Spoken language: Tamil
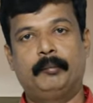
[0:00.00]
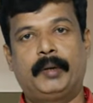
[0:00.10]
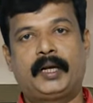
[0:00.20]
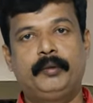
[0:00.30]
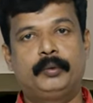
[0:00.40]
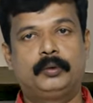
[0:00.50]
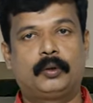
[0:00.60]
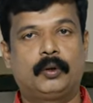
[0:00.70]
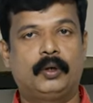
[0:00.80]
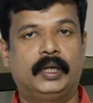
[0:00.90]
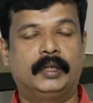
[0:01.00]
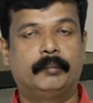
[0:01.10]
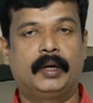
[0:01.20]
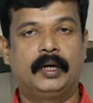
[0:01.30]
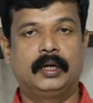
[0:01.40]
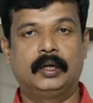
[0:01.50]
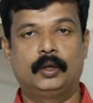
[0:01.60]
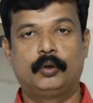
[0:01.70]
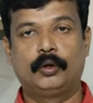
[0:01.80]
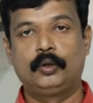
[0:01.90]
பரணிபுத்தூர் ரோடு அந்த ப
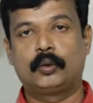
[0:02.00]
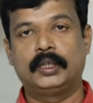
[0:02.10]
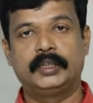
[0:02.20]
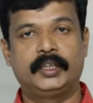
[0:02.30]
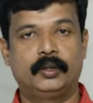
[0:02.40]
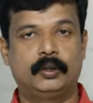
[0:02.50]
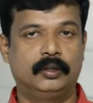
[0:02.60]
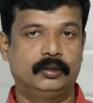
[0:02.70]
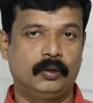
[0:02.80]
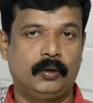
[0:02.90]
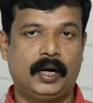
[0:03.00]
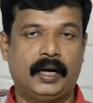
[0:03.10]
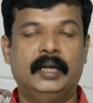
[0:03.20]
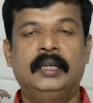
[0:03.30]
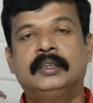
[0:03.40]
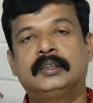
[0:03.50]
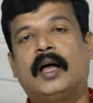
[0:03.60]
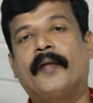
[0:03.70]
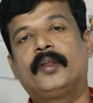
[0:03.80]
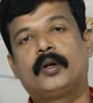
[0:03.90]
கொளுத்துவாஞ்சேரி ரோடுன்னு சொல்லுவாங்க
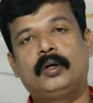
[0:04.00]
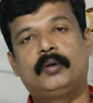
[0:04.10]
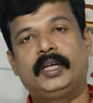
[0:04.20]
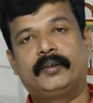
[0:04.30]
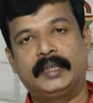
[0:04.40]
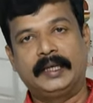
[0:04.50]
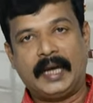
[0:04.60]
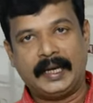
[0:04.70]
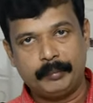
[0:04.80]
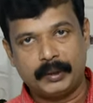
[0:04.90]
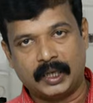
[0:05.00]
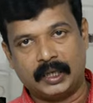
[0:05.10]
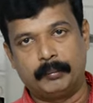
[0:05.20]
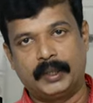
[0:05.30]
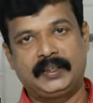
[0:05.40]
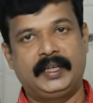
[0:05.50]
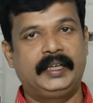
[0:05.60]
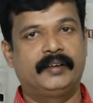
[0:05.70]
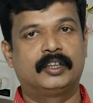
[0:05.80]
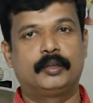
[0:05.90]
ஸோ அந்த ரோடு வழியாக வந்தீங்கன்னா ஐயப்பந்தாங்கல் பஸ்
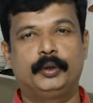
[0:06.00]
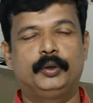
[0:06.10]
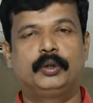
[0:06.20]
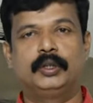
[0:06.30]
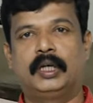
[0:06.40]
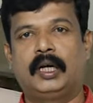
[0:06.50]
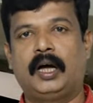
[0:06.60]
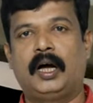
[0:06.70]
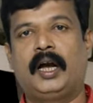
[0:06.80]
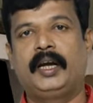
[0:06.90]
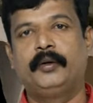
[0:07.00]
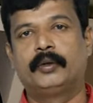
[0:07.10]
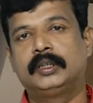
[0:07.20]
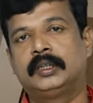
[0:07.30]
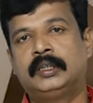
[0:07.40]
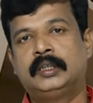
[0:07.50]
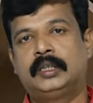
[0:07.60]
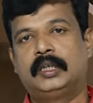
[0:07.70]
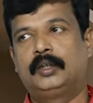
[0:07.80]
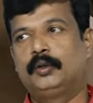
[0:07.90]
ஸ்டாண்டுக்கே வந்துட முடியும் ஒரு ஹார்ட்லி ஒரு
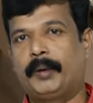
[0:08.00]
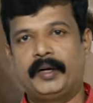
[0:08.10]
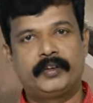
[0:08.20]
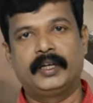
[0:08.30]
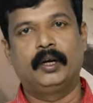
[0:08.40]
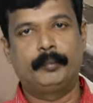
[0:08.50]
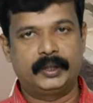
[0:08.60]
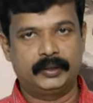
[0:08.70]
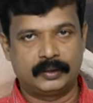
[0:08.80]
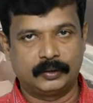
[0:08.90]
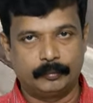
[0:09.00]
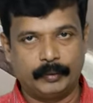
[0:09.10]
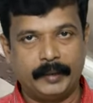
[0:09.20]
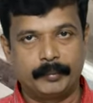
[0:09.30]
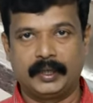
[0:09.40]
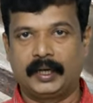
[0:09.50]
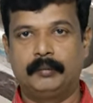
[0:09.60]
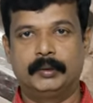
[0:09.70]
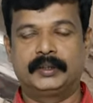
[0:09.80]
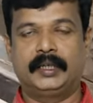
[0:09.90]
டூ பாயிண்ட் ஃபைவ் கிலோமீட்டர்ஸ் இருக்கும்
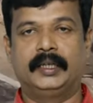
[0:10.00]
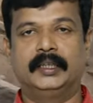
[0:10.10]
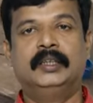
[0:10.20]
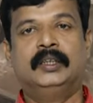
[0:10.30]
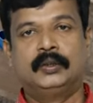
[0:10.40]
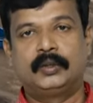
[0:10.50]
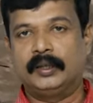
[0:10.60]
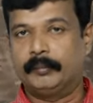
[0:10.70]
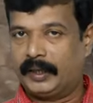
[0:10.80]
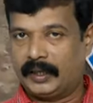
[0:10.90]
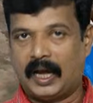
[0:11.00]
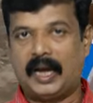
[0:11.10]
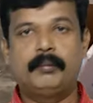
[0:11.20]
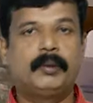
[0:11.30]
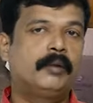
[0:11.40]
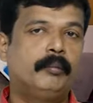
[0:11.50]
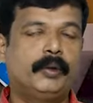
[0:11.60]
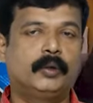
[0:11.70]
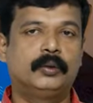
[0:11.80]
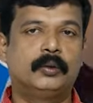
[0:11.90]
ஐயப்பந்தாங்கல் பஸ் ஸ்டாண்டு ஸோ அந்த மாதிரி நாலு
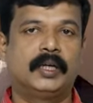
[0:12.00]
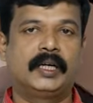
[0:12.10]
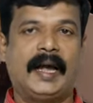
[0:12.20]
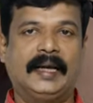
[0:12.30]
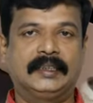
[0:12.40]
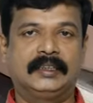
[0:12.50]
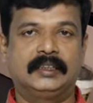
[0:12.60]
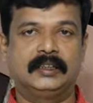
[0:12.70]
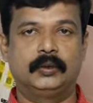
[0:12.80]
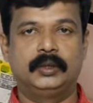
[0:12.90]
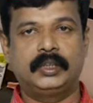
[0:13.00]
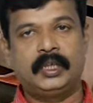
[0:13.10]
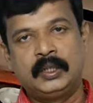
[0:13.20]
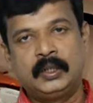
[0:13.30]
பக்கமுமே வந்து உங்களுக்கு ஆக்சஸ் இருக்கக்கூடிய